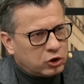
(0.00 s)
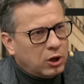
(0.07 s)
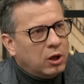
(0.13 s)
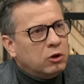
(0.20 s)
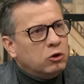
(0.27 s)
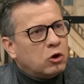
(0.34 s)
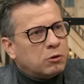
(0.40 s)

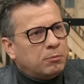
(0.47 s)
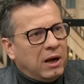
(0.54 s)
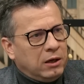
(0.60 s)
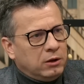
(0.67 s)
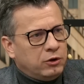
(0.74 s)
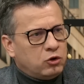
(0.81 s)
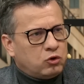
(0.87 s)
że
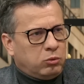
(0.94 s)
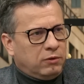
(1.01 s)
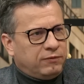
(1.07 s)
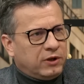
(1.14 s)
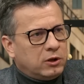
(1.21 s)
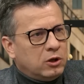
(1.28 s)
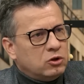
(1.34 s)
normalny
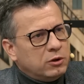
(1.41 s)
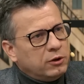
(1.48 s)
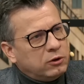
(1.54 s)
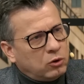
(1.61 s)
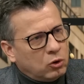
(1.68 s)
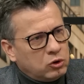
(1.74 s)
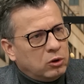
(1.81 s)
człowiek, jeśli
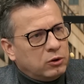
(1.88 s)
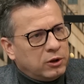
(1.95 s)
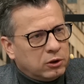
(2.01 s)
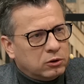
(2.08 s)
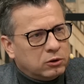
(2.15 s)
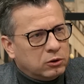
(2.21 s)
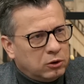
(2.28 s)
ktoś do
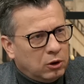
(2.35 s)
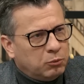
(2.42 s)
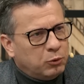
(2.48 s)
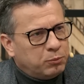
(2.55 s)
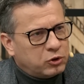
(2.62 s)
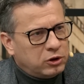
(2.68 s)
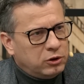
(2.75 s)
niego do
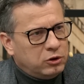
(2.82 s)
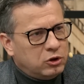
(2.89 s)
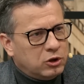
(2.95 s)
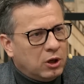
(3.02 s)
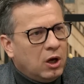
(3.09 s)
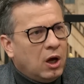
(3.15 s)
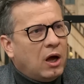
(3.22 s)
domu
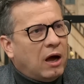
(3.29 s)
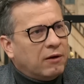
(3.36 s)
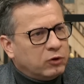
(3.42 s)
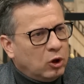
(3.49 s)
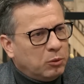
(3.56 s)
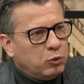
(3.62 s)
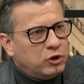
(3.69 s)
przyjdzie, a
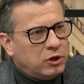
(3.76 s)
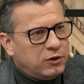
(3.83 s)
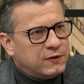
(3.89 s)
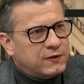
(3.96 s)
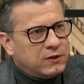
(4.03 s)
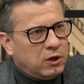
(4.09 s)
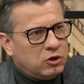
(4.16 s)
w domu się
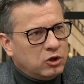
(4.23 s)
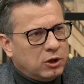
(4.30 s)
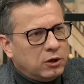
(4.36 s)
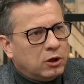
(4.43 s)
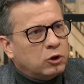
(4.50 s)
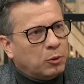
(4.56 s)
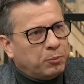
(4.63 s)
nic nie
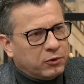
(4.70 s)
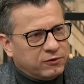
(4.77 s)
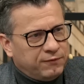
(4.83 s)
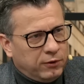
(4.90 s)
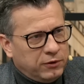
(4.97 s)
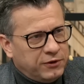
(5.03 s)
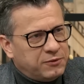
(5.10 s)
dzieje, to
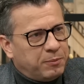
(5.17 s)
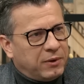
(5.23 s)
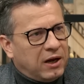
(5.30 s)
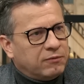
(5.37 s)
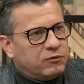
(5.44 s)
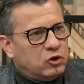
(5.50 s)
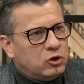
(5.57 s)
pozwoli
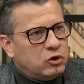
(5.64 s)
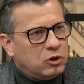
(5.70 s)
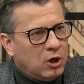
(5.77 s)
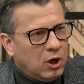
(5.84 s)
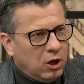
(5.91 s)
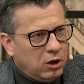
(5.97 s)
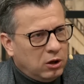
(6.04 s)
sprawdzić
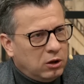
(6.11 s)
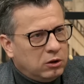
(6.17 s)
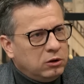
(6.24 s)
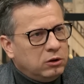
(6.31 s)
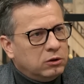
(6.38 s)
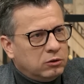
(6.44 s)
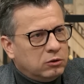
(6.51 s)
e,
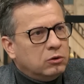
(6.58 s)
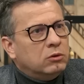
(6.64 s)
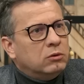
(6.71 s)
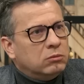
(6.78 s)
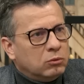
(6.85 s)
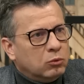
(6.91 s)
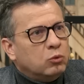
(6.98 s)
i
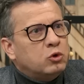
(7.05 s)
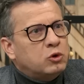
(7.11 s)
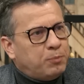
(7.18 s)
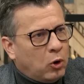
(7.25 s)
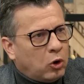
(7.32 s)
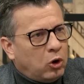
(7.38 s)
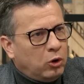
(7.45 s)

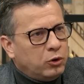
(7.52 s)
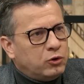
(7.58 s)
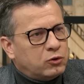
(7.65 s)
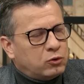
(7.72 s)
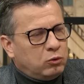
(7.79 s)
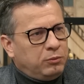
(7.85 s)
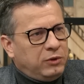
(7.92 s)

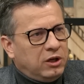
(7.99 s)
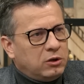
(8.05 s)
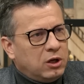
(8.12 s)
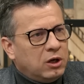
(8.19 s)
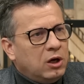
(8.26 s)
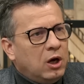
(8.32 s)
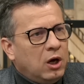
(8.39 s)
uspokoić
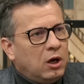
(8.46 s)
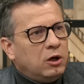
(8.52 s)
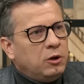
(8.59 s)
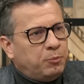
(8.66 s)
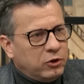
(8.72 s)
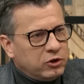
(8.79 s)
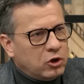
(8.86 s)
sumienie
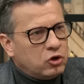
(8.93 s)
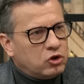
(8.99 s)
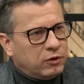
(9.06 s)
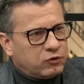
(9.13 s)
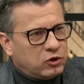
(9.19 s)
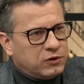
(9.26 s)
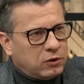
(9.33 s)
i powiedzieć,
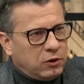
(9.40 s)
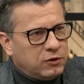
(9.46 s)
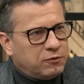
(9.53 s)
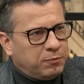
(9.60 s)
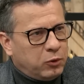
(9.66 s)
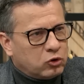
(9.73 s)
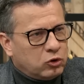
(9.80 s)
że wszystko
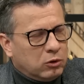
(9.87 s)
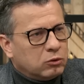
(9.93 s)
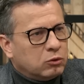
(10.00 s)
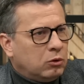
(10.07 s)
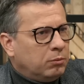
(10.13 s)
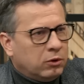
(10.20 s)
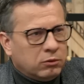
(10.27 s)
jest w
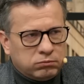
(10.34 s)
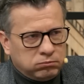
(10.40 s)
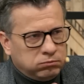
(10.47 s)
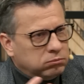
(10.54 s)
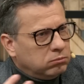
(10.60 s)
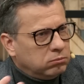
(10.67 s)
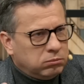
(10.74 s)
porządku, bo
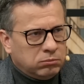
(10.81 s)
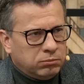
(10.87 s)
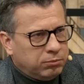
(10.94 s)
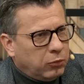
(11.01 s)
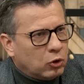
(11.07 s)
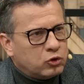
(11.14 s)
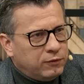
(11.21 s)

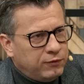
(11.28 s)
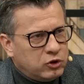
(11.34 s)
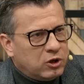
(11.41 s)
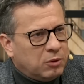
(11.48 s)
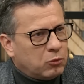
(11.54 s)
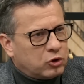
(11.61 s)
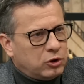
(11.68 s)

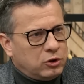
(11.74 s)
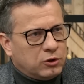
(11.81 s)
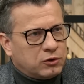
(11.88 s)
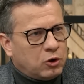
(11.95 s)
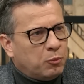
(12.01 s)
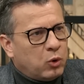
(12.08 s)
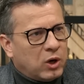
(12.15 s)
oczywiście może
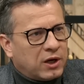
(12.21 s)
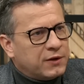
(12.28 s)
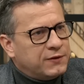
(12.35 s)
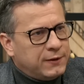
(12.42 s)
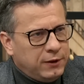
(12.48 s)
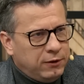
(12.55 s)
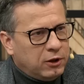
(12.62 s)
dziecko
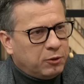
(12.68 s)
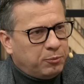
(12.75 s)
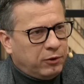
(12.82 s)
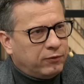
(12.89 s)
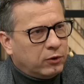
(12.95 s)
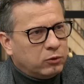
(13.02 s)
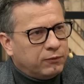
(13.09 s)
płakać z innych
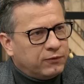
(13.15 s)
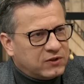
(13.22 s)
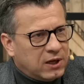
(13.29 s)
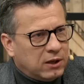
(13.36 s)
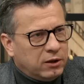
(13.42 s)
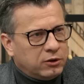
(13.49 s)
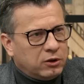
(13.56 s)
powodów,
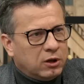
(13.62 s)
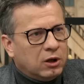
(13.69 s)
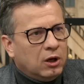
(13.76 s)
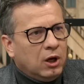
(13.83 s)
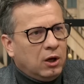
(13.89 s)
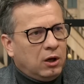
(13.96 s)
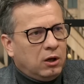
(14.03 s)
wcale nie